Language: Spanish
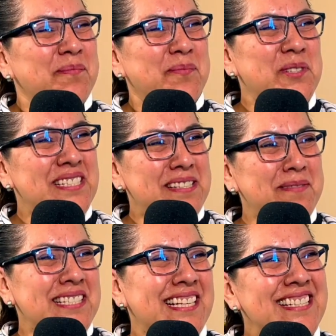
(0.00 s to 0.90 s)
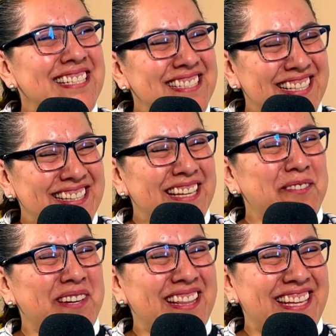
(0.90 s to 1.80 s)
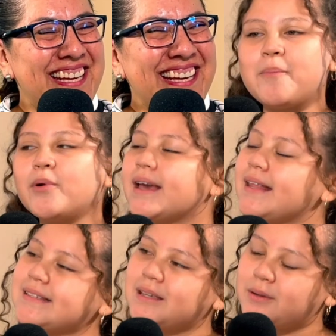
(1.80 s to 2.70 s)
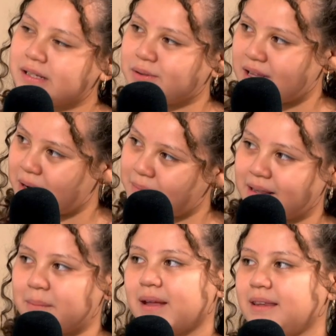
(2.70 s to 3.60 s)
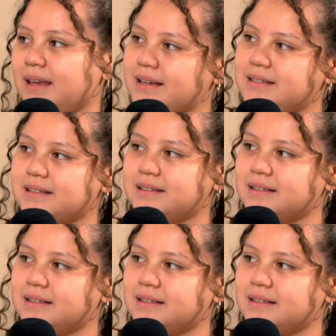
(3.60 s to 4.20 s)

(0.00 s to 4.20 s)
Muchísimas gracias, Gretel, buen día. ¿Por qué decidí estudiar matemáticas?